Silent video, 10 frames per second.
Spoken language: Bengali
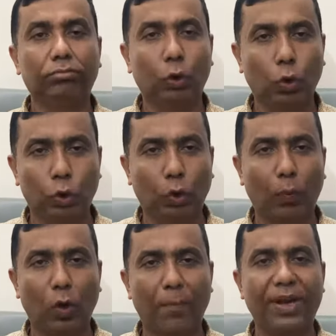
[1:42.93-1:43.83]

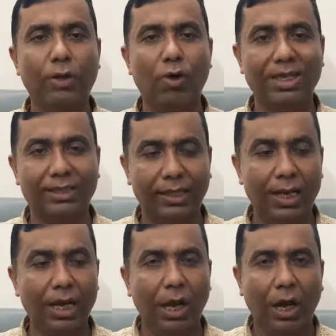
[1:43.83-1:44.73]
গুরুত্বপূর্ণ ভিডিও আছে
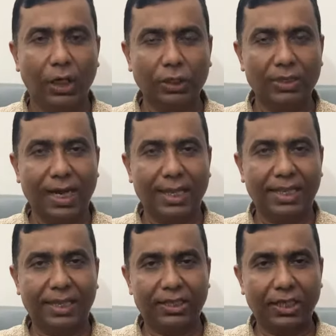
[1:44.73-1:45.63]
হয়তো যারা
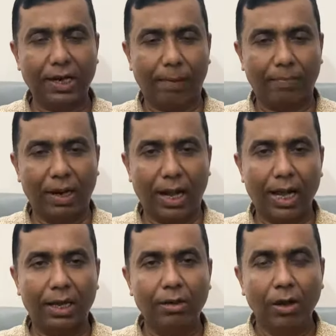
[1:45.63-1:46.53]
দেখছেন আপনারা
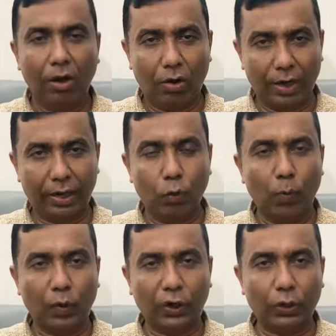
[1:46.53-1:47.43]
অনেক
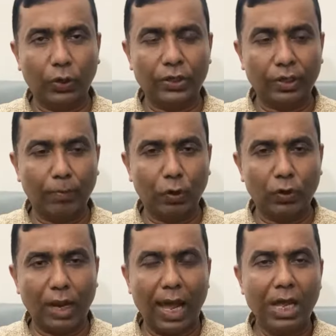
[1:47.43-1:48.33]
উপকৃত হয়েছেন
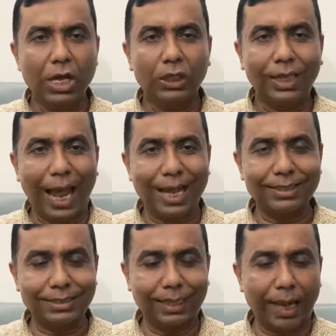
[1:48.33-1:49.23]
বন্ধুরা
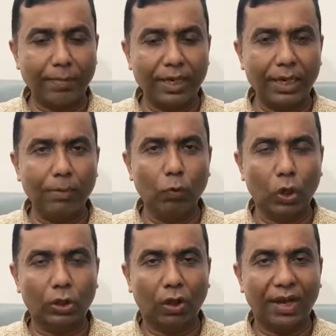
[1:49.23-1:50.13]
আজকে আমি
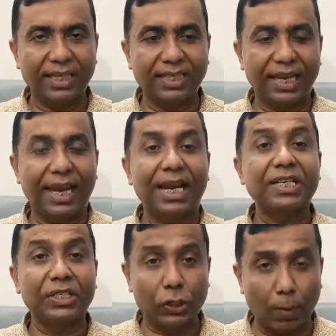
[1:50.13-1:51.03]
মূলত এই যে
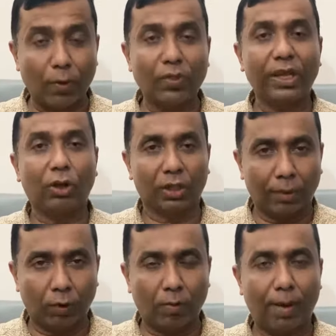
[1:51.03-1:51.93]
এলএসডি সম্বন্ধেই কথা
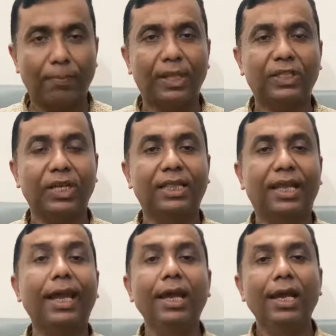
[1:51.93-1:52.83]
বলবো আপনাদের
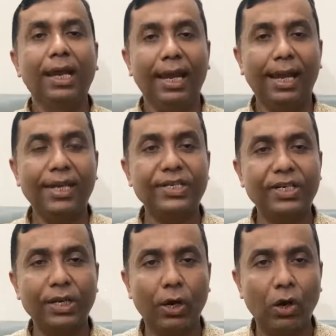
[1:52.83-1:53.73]
সাথে
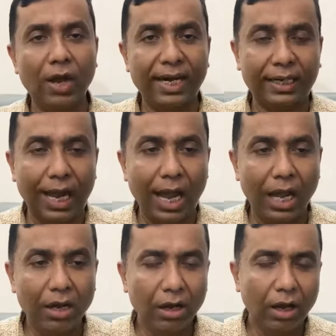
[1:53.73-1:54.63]
এলএসডি হলো একটা
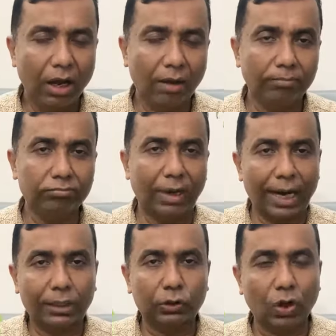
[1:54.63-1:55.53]

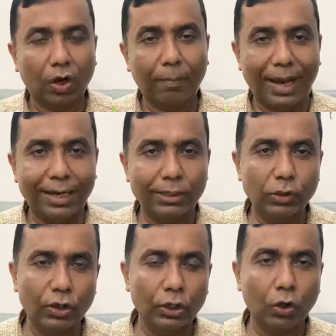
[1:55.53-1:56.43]
মারাত্মক
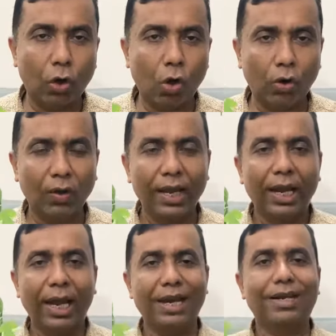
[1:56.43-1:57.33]
ভাইরাসজনিত রোগ
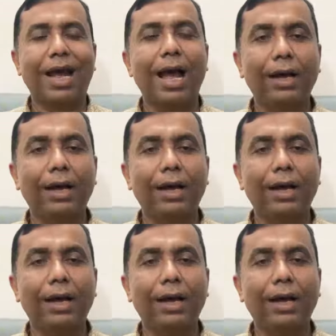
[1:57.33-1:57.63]
এটা